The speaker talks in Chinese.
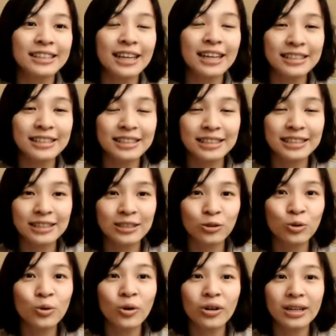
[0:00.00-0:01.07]
那其
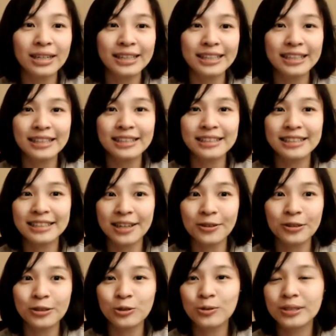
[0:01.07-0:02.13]
实如果可以更早的，